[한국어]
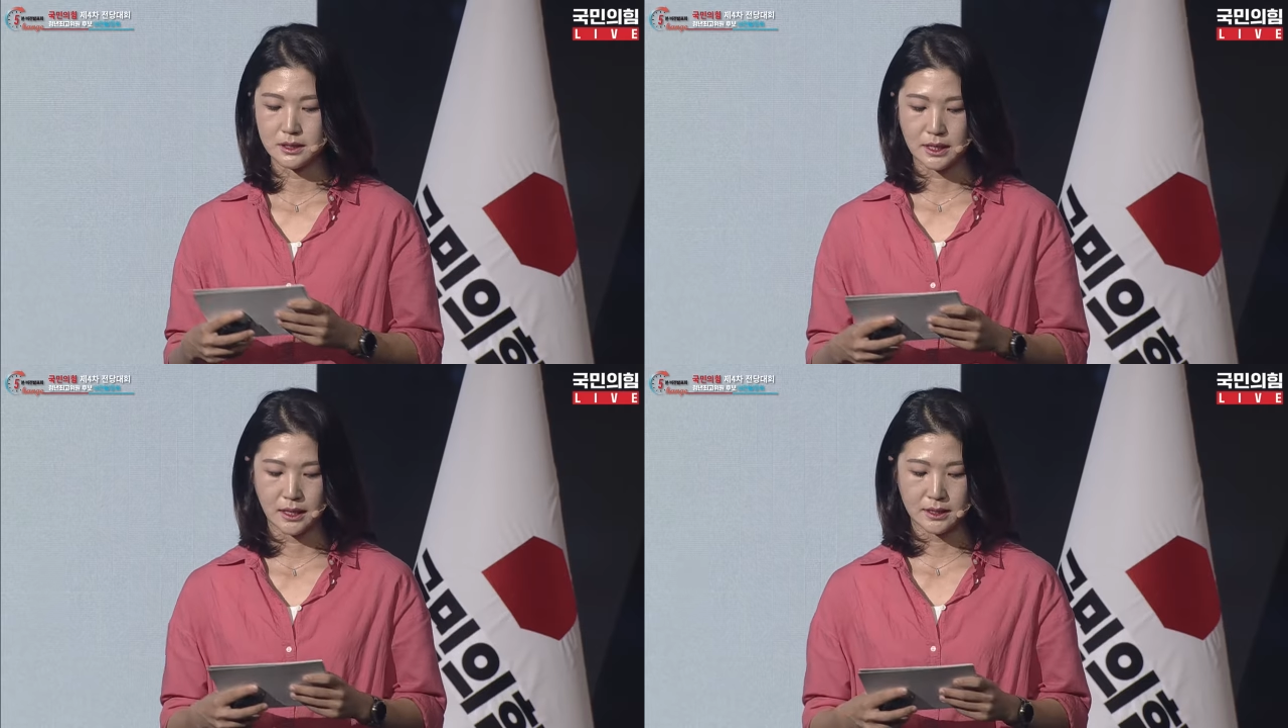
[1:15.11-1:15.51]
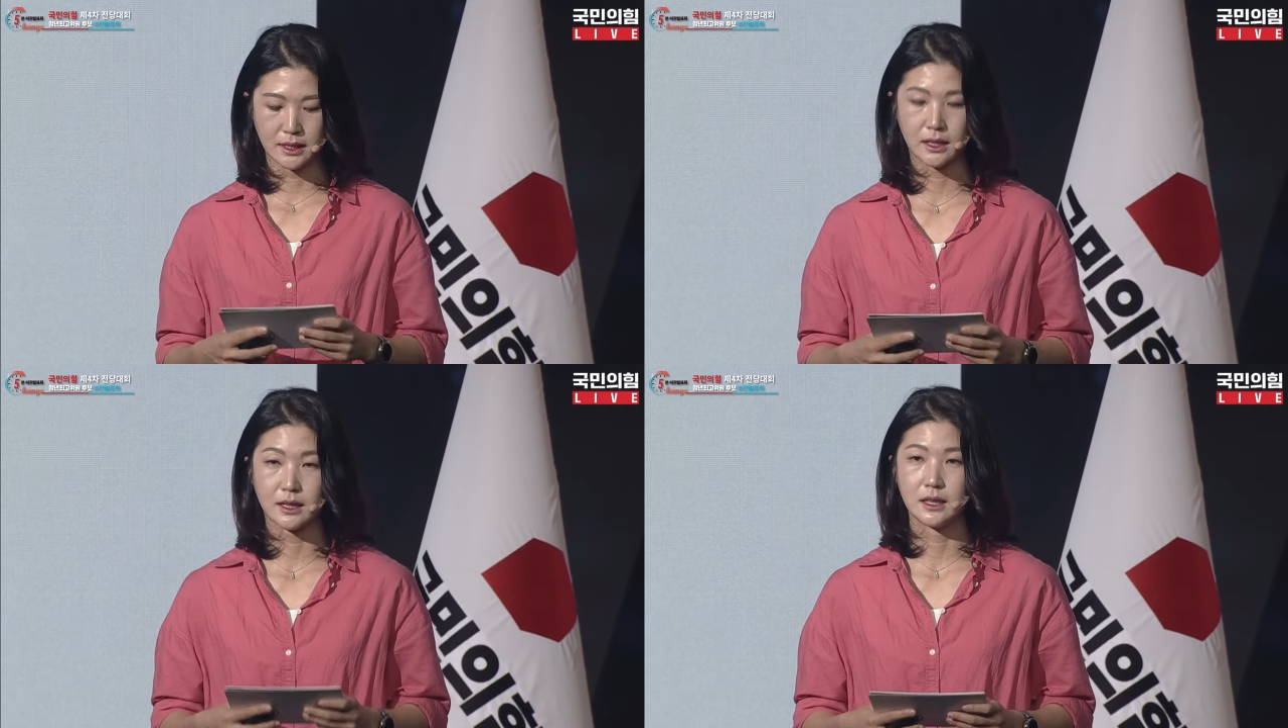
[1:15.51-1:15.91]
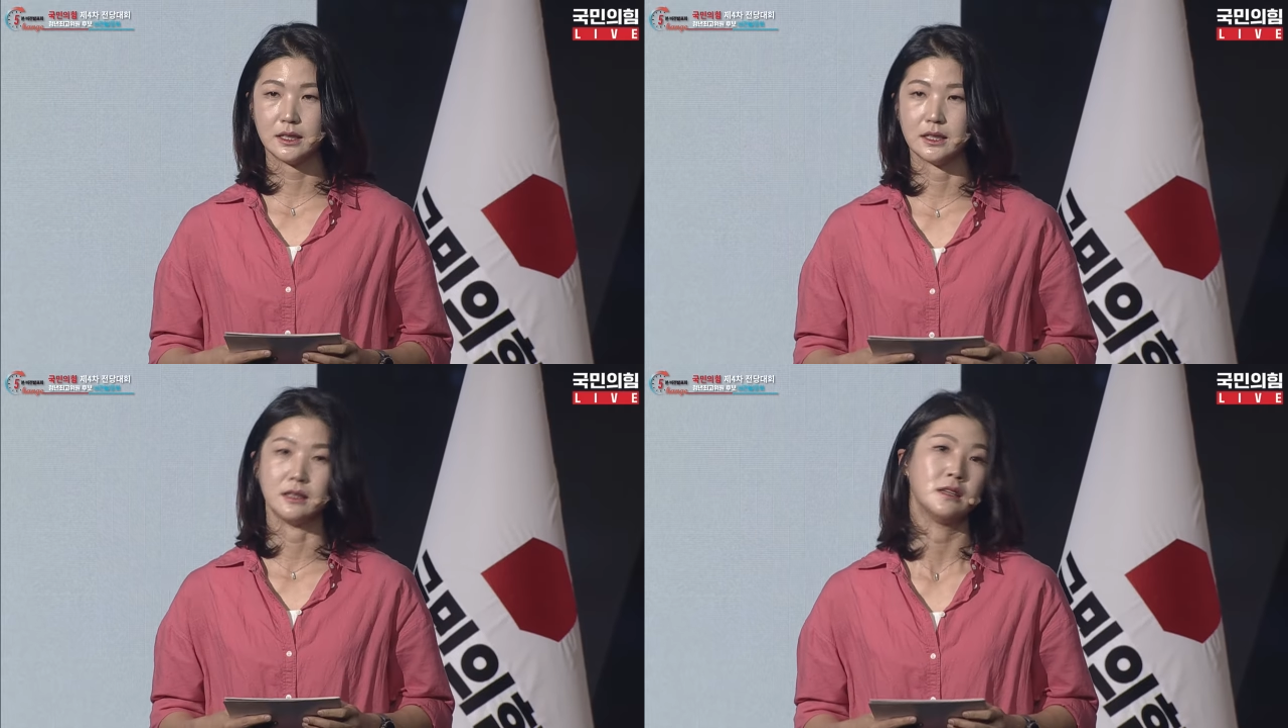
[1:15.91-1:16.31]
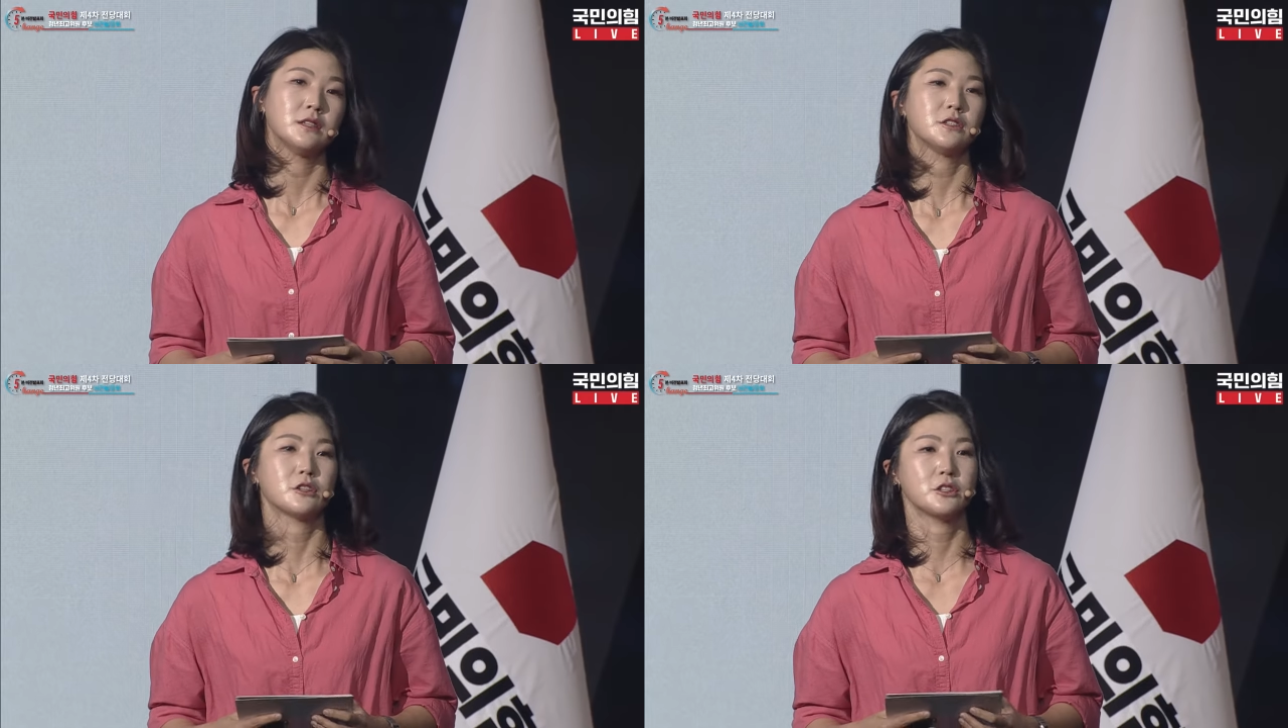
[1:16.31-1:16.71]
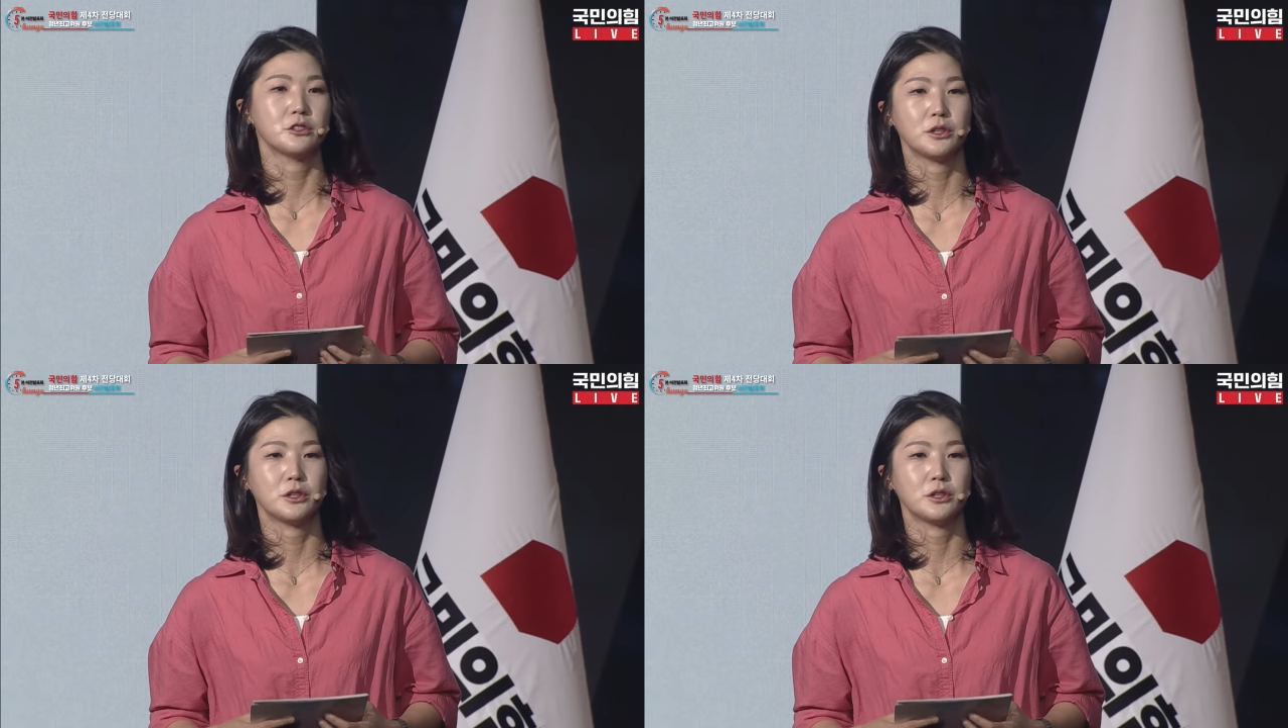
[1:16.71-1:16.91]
제가 생각하는 청년